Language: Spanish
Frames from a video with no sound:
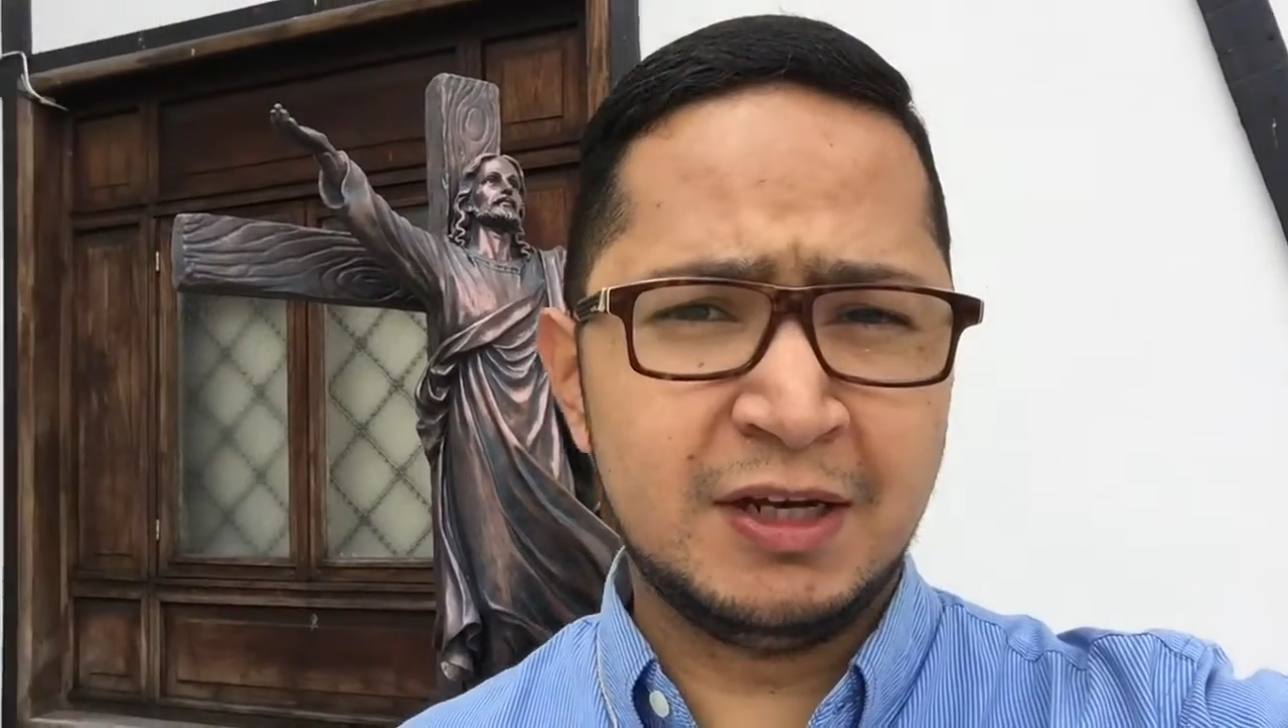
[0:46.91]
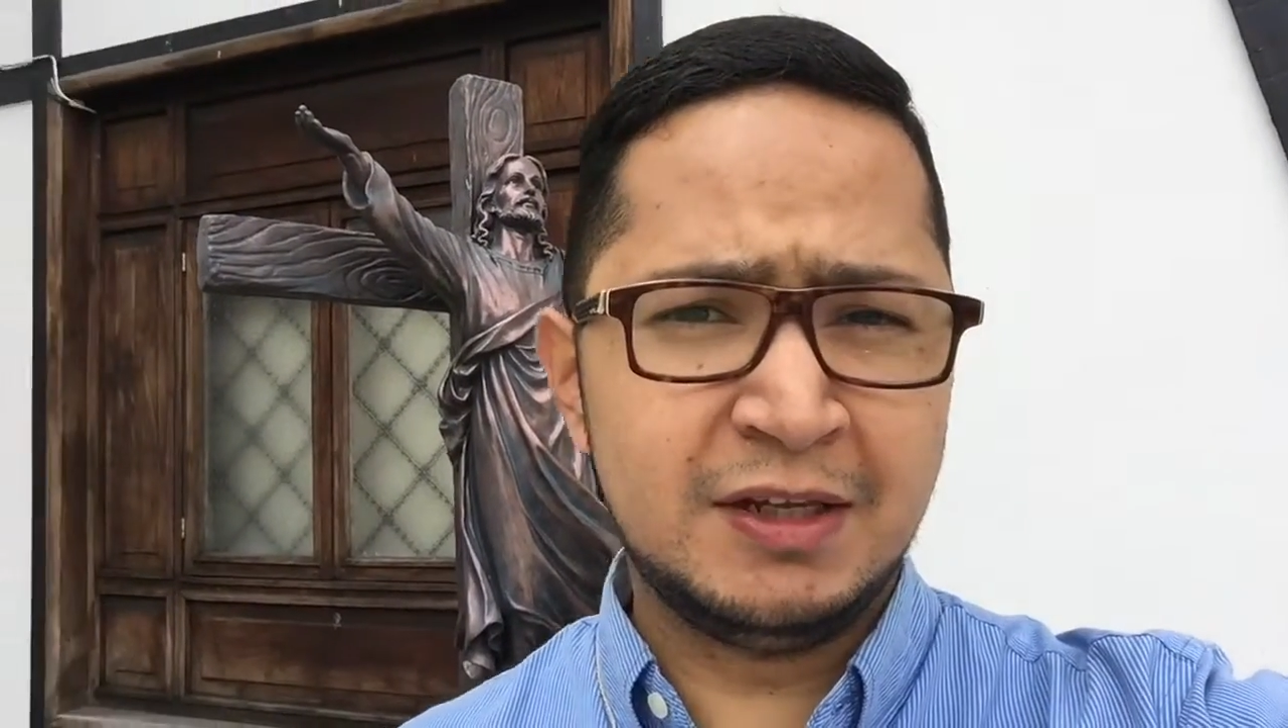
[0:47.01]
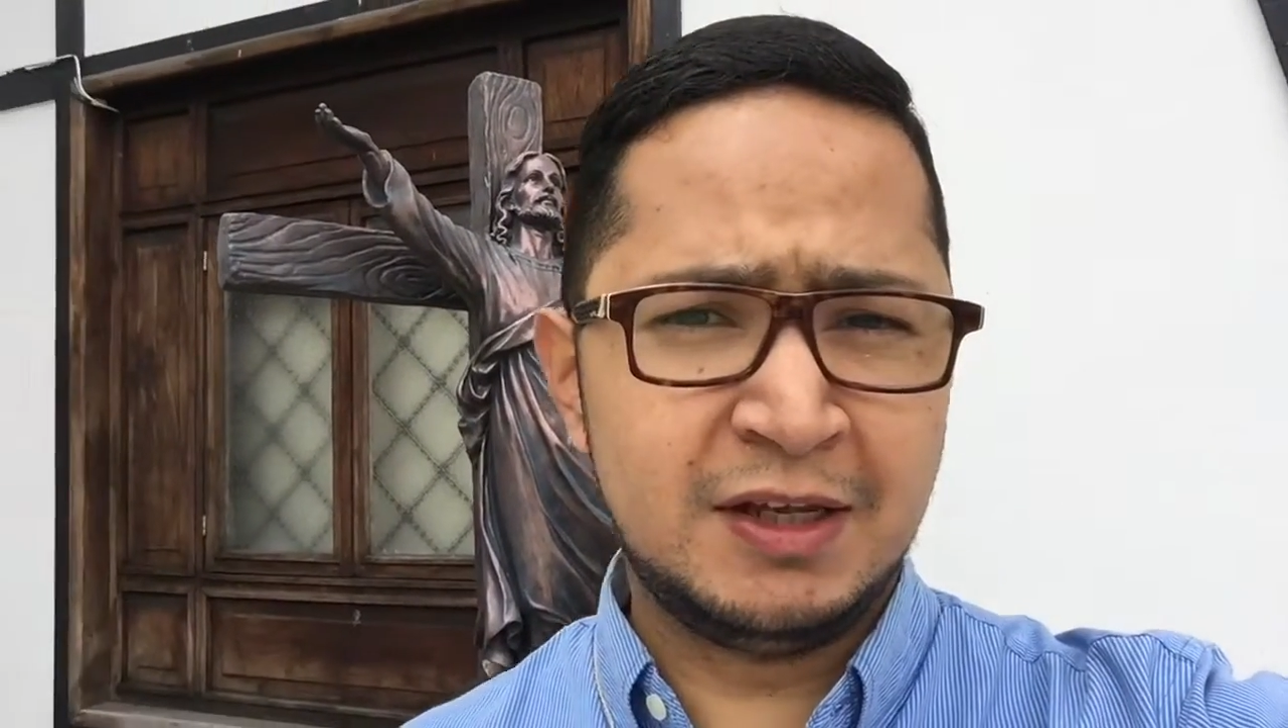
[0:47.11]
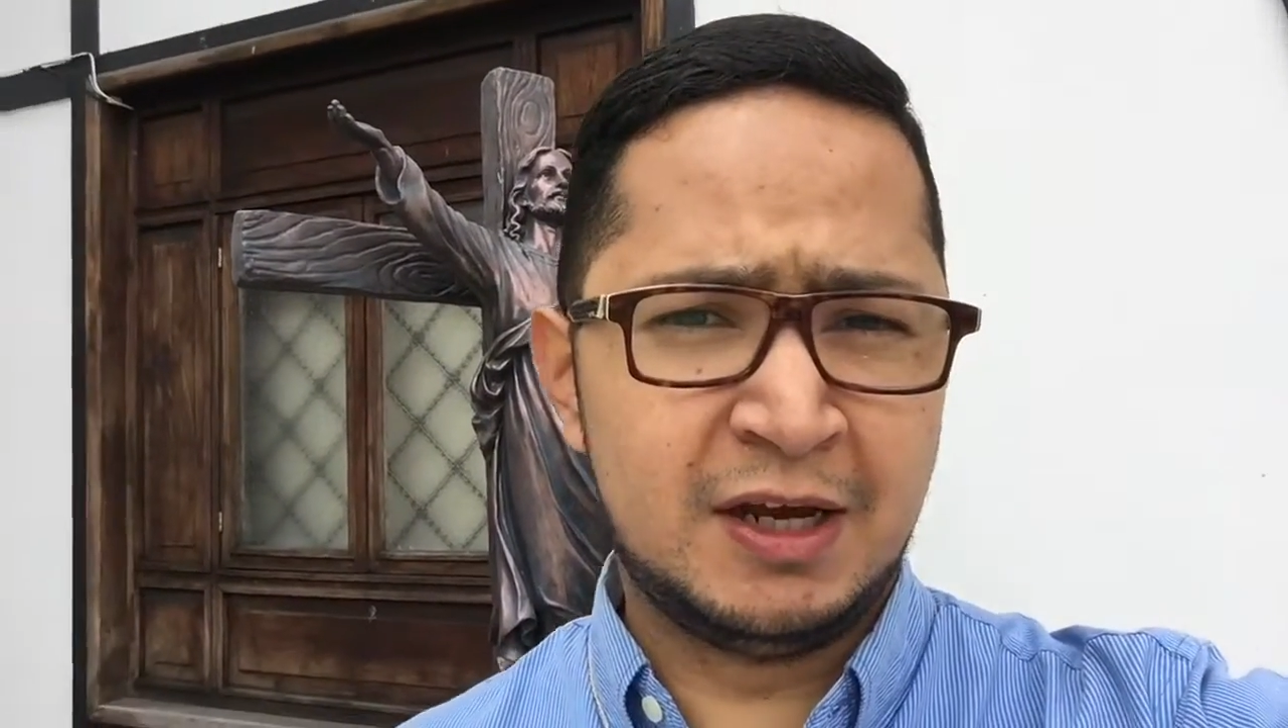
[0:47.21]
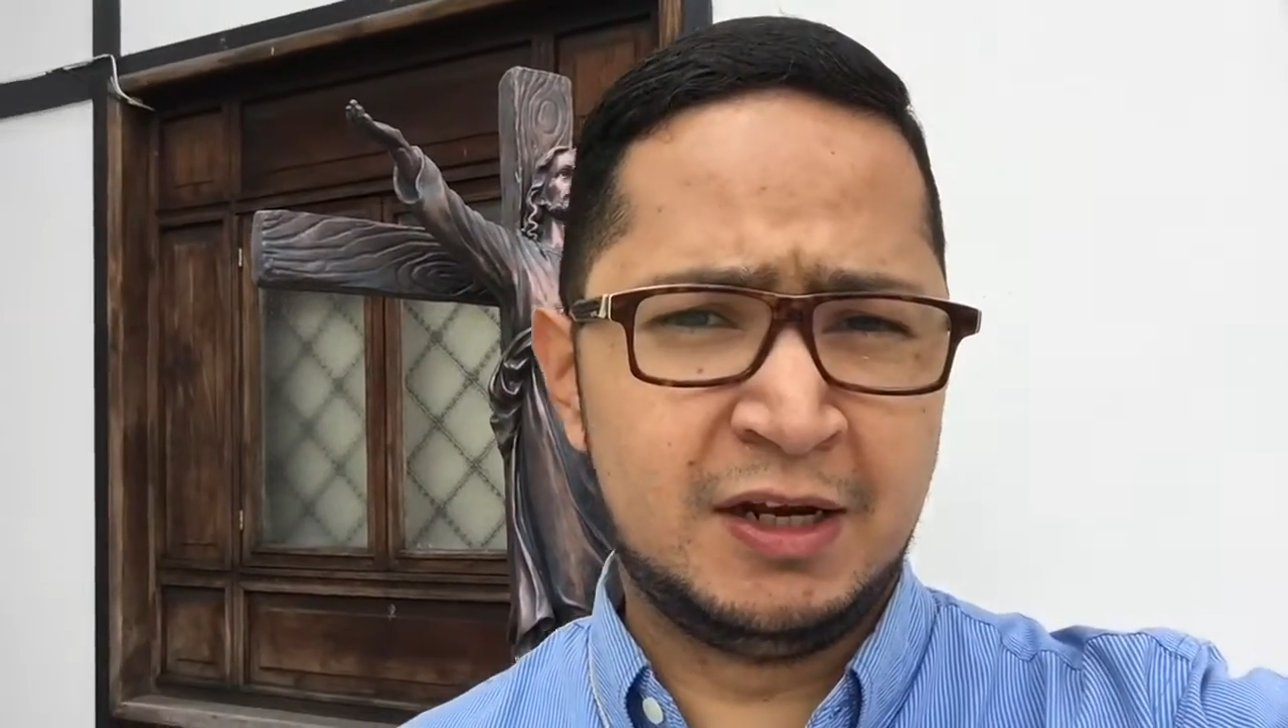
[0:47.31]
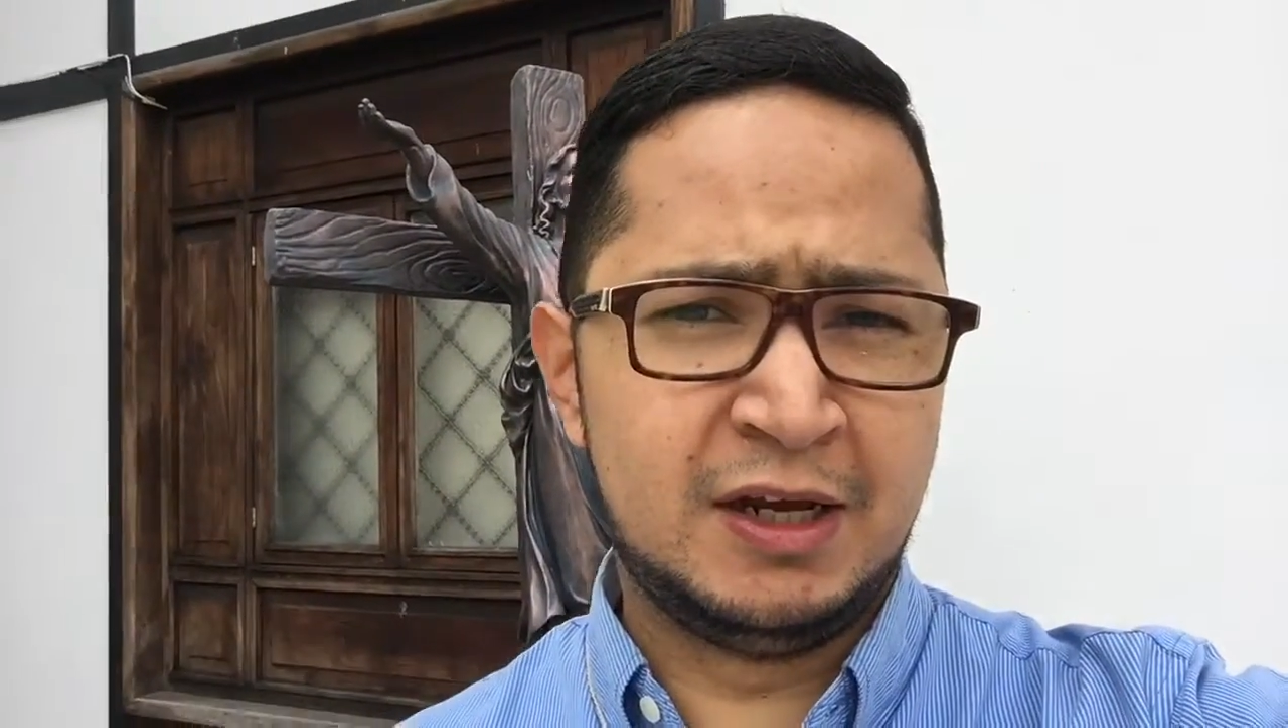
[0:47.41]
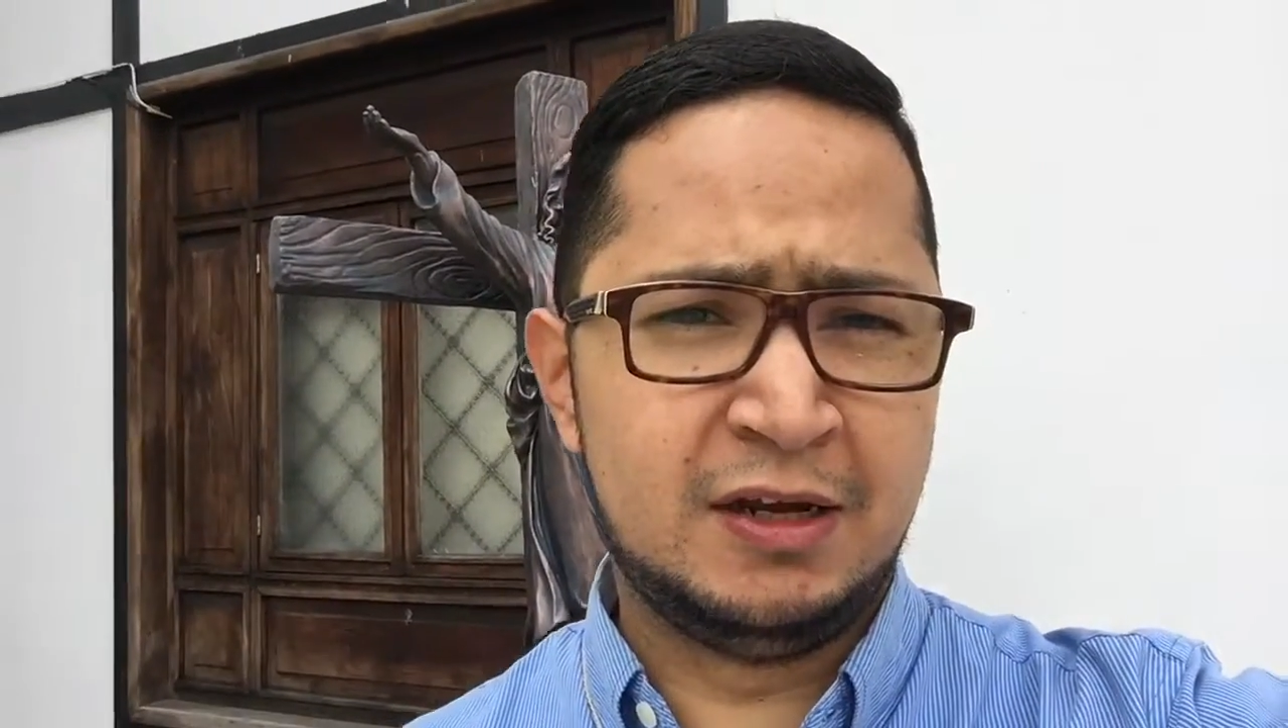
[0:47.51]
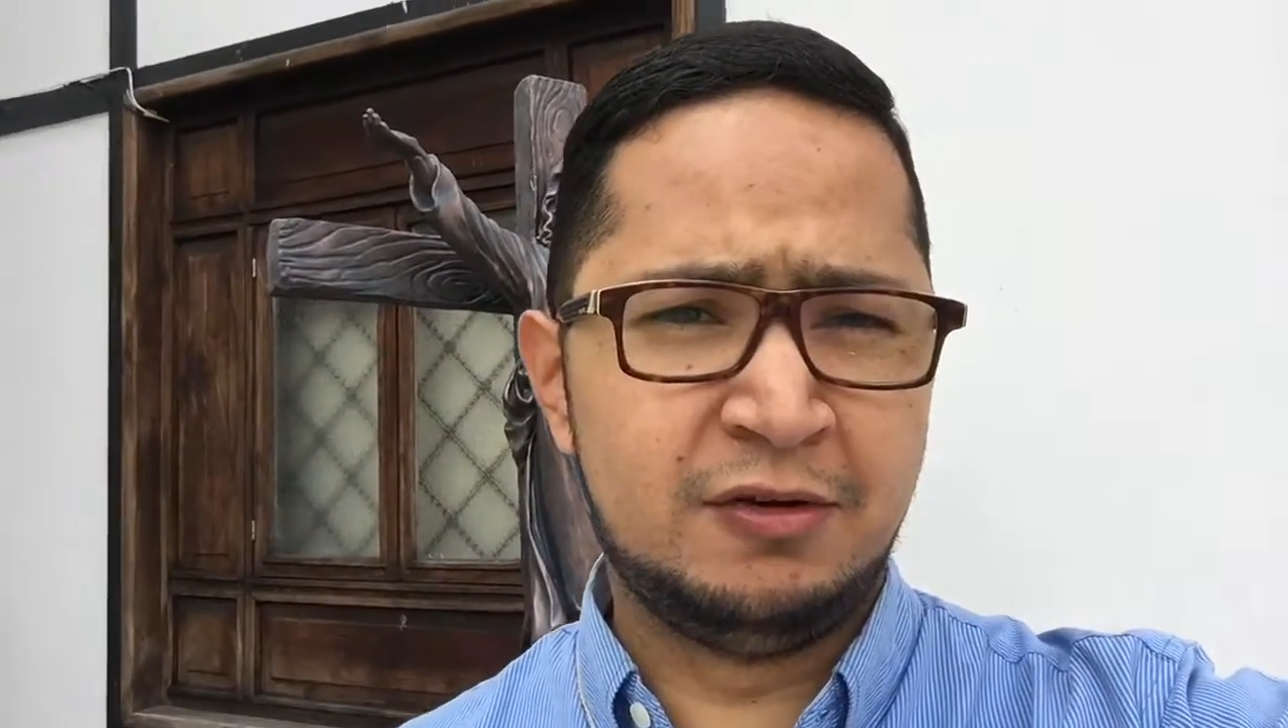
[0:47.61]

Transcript: cristiana